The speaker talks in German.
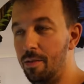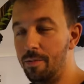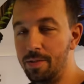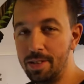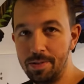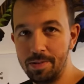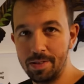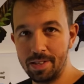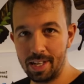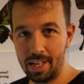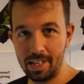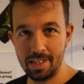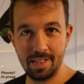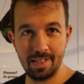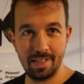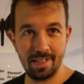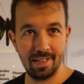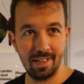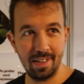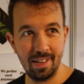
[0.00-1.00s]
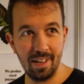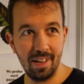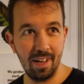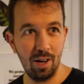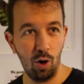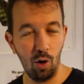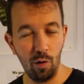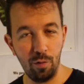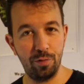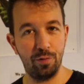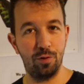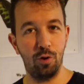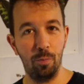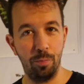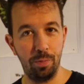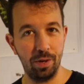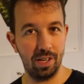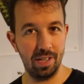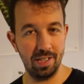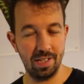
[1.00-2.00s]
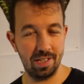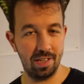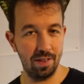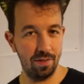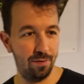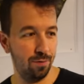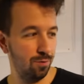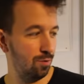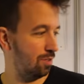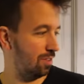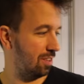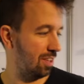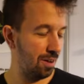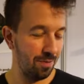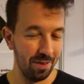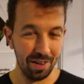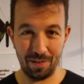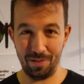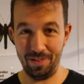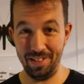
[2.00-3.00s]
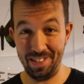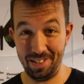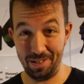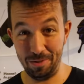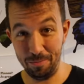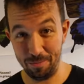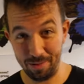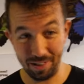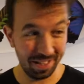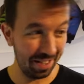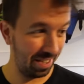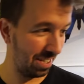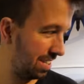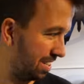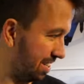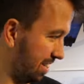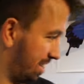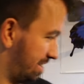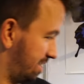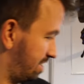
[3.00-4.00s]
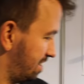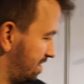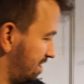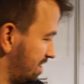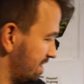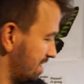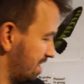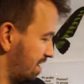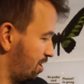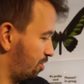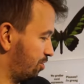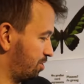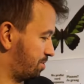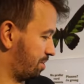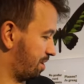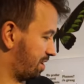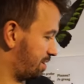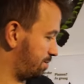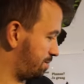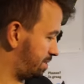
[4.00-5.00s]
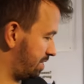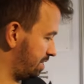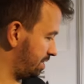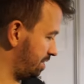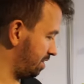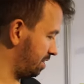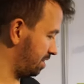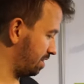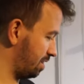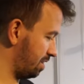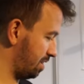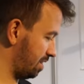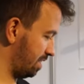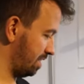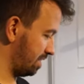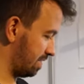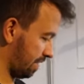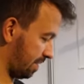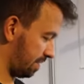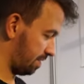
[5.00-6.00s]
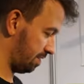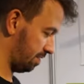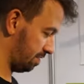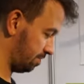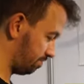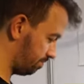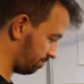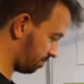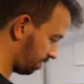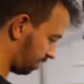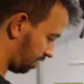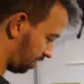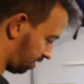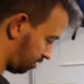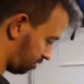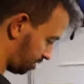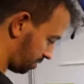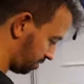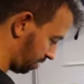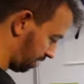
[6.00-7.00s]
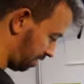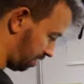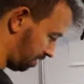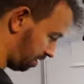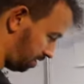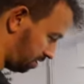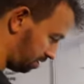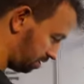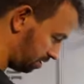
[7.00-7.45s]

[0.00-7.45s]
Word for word: haben jetzt was ganz Off-Topiges gefunden, aber ich finde es super interessant. Und zwar gibt es hier Insekten. Und zwar